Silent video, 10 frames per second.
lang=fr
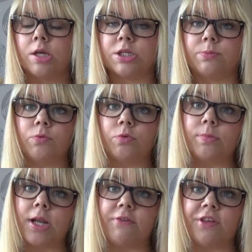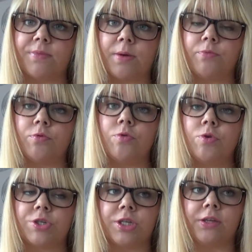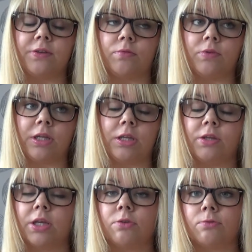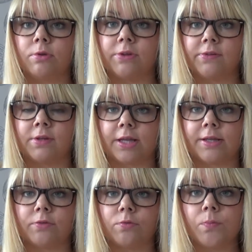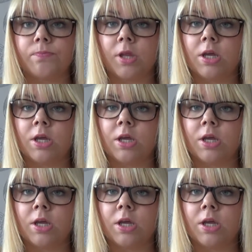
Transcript: j'ai beaucoup de mal avec ma peau, j'ai des, des, de déshydratation,